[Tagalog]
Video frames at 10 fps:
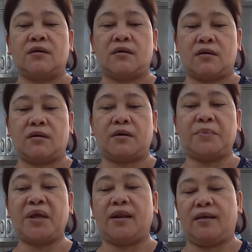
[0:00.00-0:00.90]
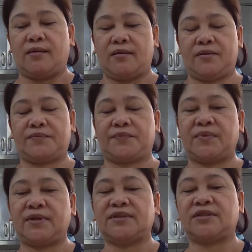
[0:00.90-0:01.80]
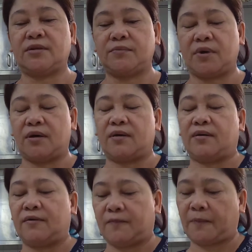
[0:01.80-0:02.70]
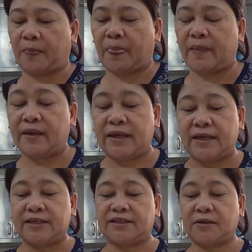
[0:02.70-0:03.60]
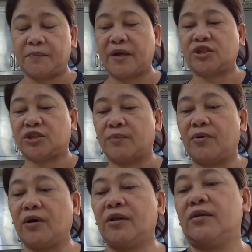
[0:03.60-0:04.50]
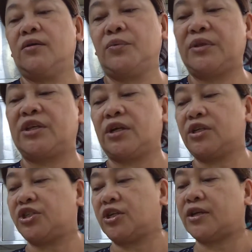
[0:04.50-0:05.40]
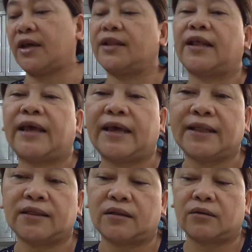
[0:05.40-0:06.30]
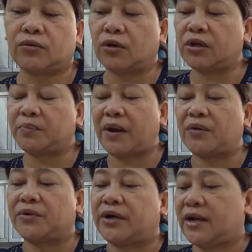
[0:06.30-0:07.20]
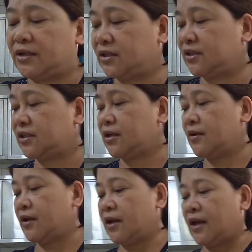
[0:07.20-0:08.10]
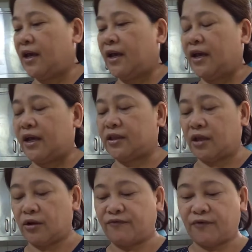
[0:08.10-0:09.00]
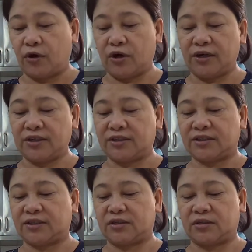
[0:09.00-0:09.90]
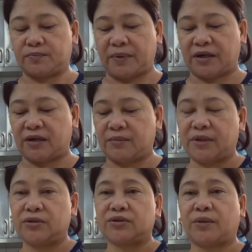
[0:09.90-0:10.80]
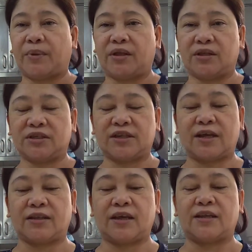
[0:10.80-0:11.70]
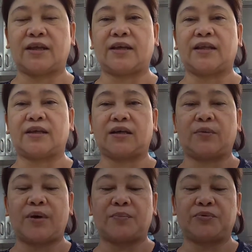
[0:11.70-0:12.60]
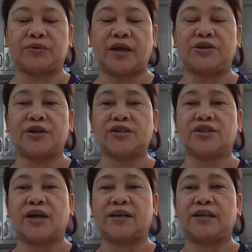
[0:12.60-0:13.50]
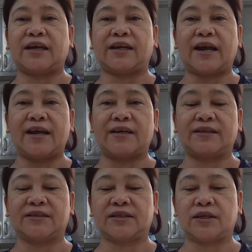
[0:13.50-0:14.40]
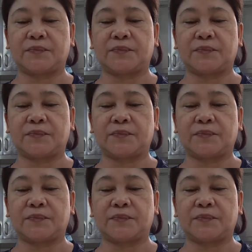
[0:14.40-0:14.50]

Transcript: uh, meal. Steam, uh, steamed vegetable with grilled chicken and cauliflower rice. And then of course, para naman doon sa main dish natin, ayan, nagawa po tayo ng sharia rice.